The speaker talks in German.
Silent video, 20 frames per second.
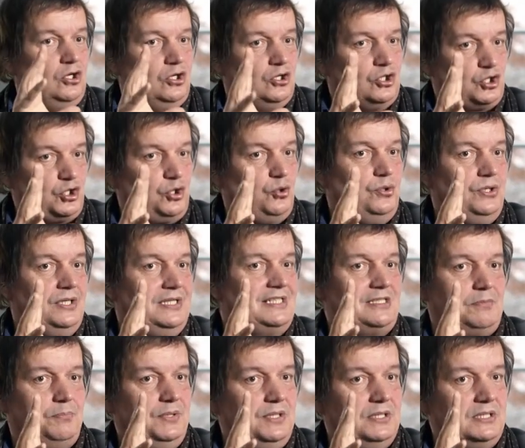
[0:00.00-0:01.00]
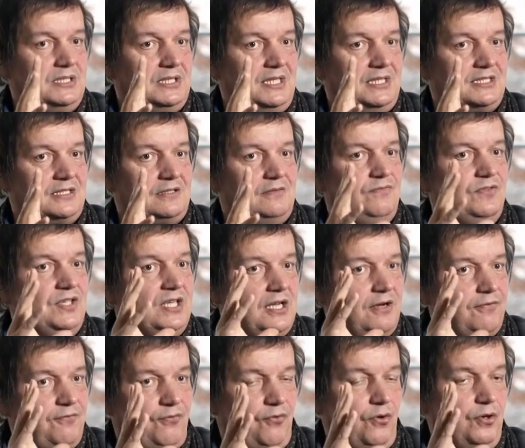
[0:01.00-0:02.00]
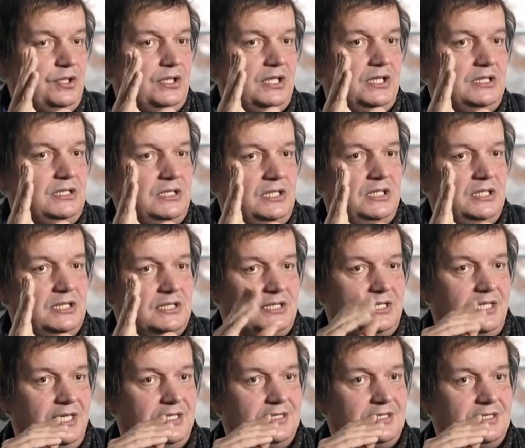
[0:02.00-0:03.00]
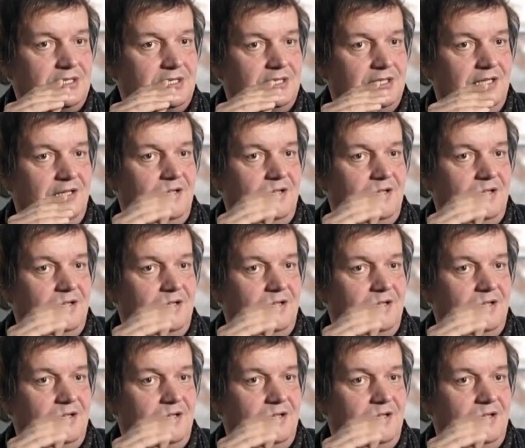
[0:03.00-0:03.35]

schön ins Bild setzen, wie erfolgreich DSS